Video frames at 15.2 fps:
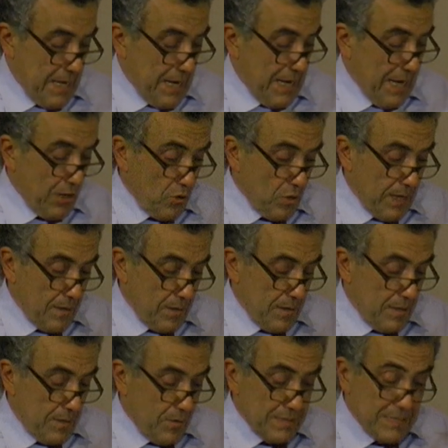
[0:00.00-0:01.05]
Allora,
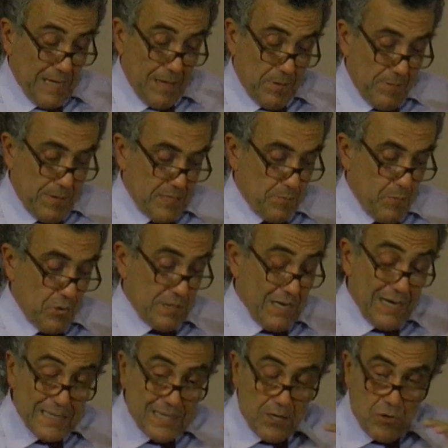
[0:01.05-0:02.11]
questa è la prima risposta.
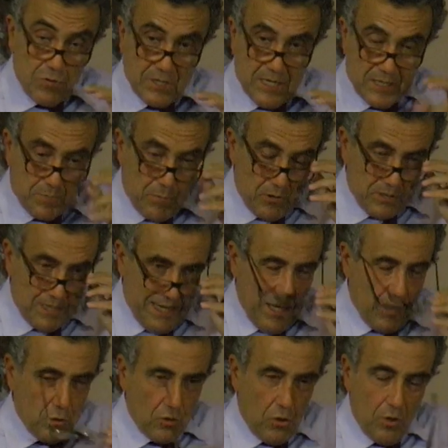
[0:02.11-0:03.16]
La seconda risposta che
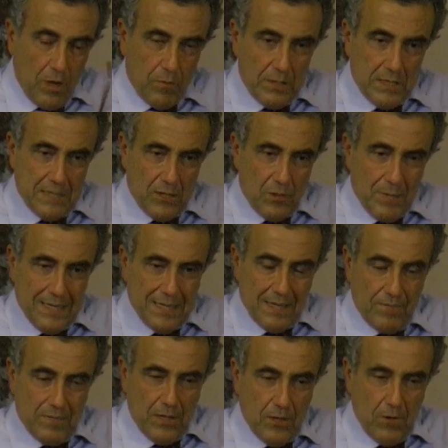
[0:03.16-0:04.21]
io do a questa domanda
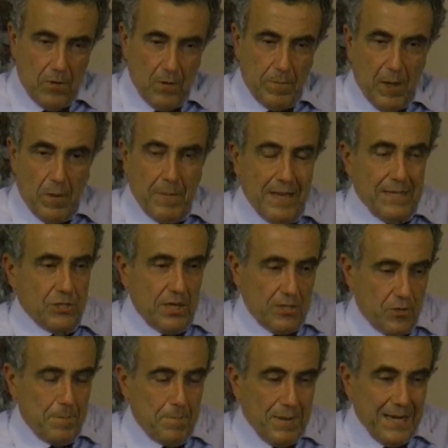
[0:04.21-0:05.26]
del vincolo europeo, beh
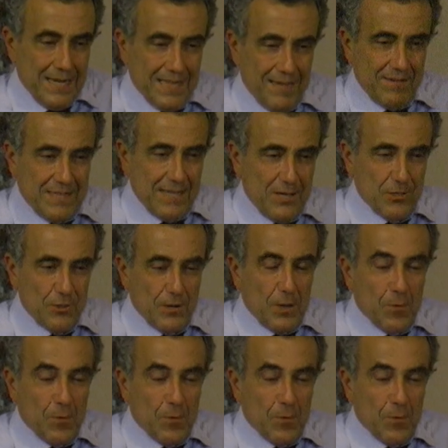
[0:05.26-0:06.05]
certo, in parte avete ragione,